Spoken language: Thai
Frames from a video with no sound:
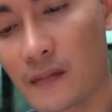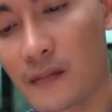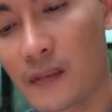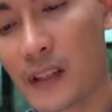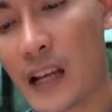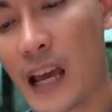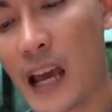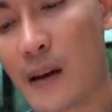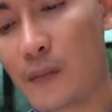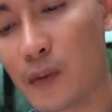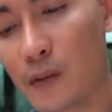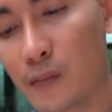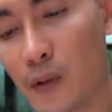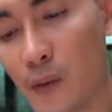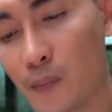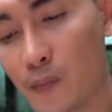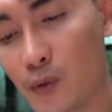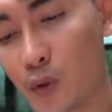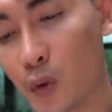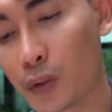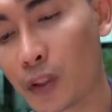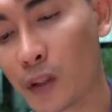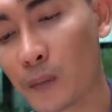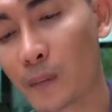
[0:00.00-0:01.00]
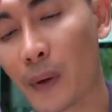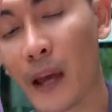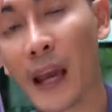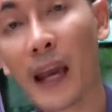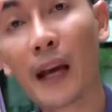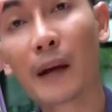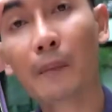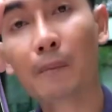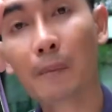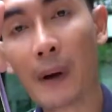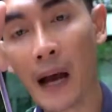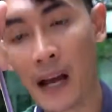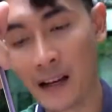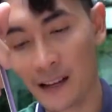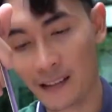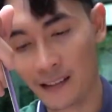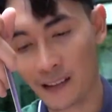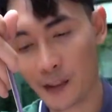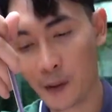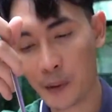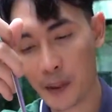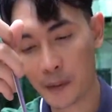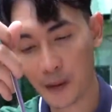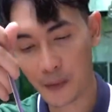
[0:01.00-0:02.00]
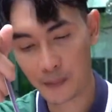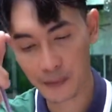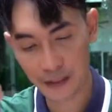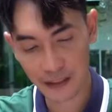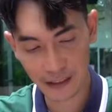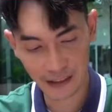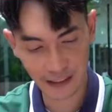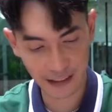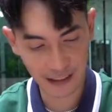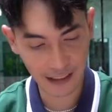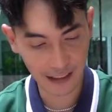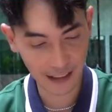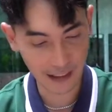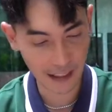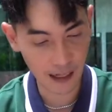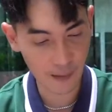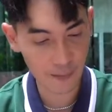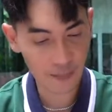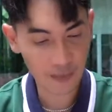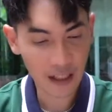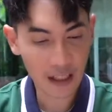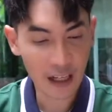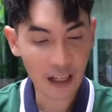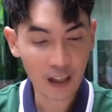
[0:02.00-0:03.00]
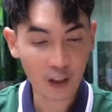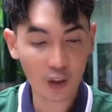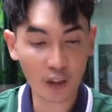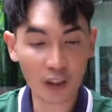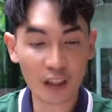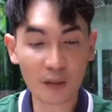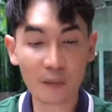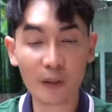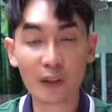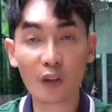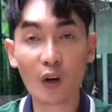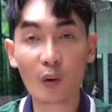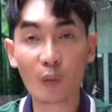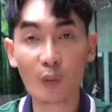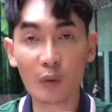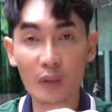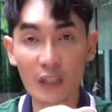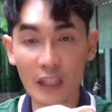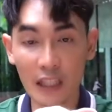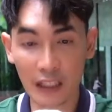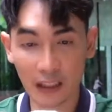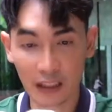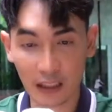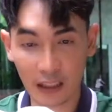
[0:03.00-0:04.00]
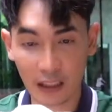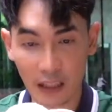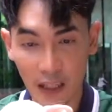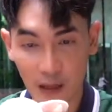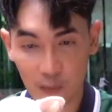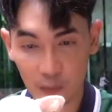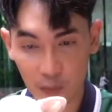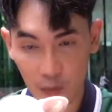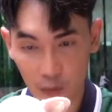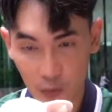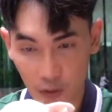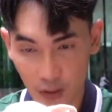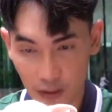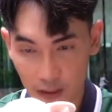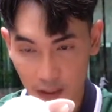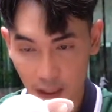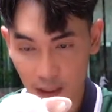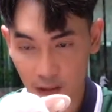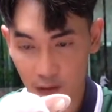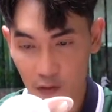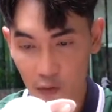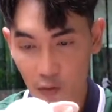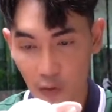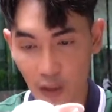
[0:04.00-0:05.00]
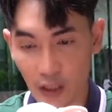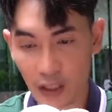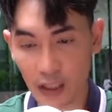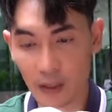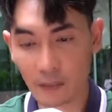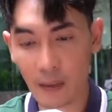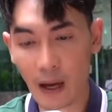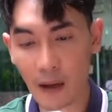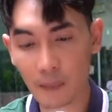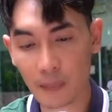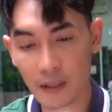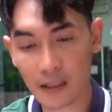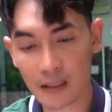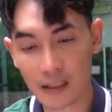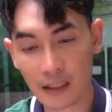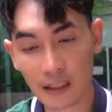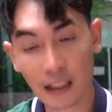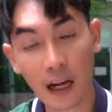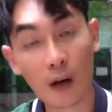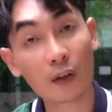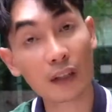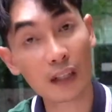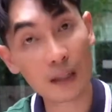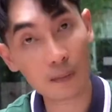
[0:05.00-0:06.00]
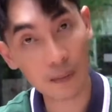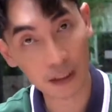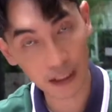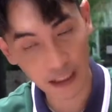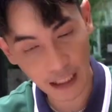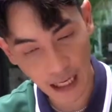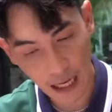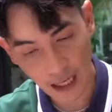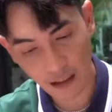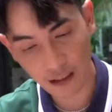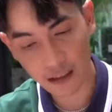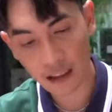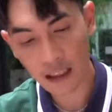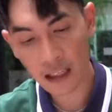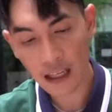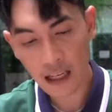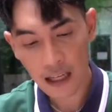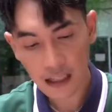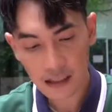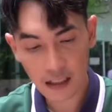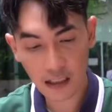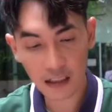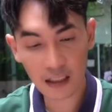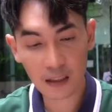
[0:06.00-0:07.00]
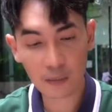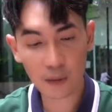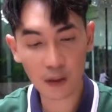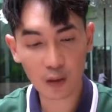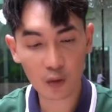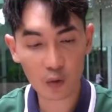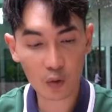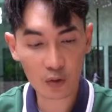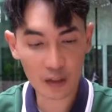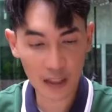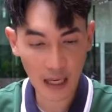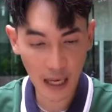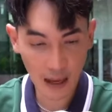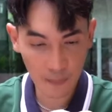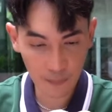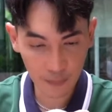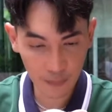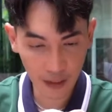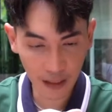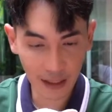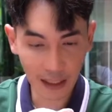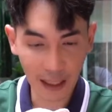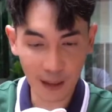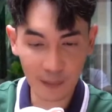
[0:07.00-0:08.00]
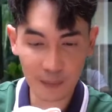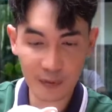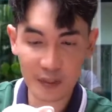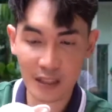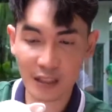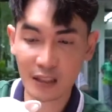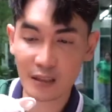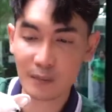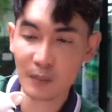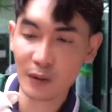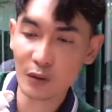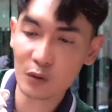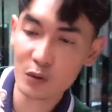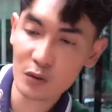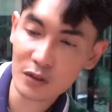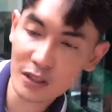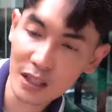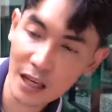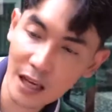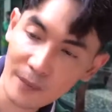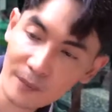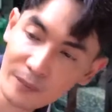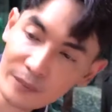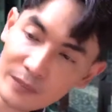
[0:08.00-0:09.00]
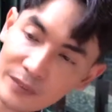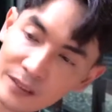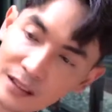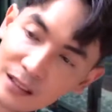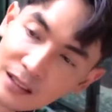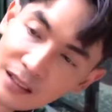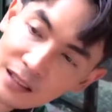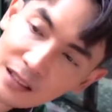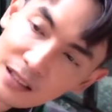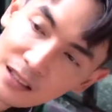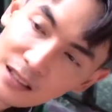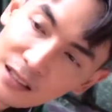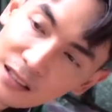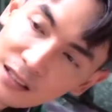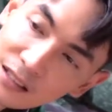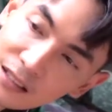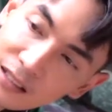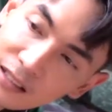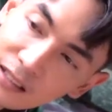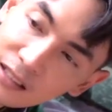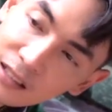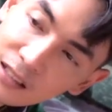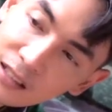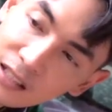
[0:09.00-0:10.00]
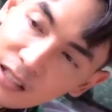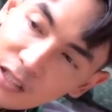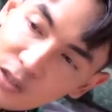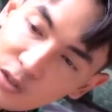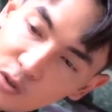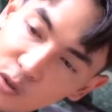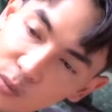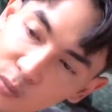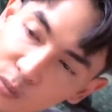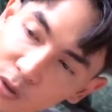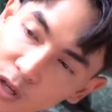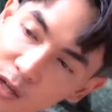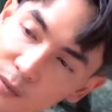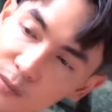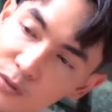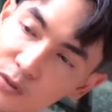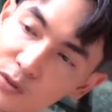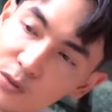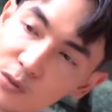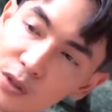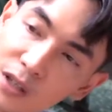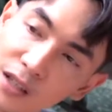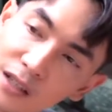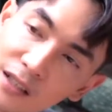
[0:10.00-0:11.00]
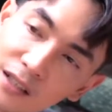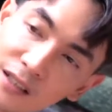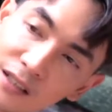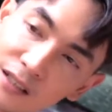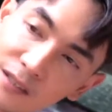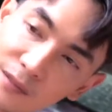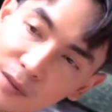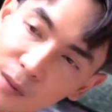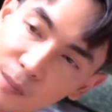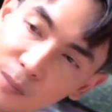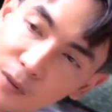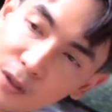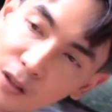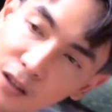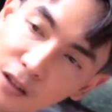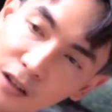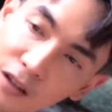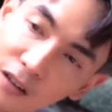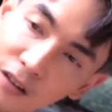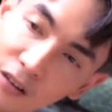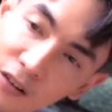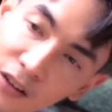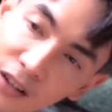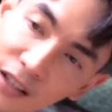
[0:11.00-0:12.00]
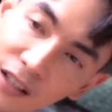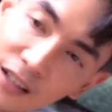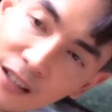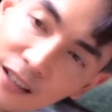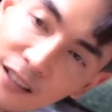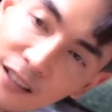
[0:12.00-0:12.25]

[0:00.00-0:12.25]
หน้าเหมือนแบบชนกำแพงปั้งเข้าไปแบบนี้เลยนะครับ คนนี้เป็นน้องผู้หญิงนะครับ ตัวสั้นสวยดีมาก เป็นสีขาวครีมเหมือนกัน เซตนี้เป็นลูกแชมป์นะครับ เซตนี้เป็นลูกแชมป์ นี่ให้ชมความสวยแบบลอยลอย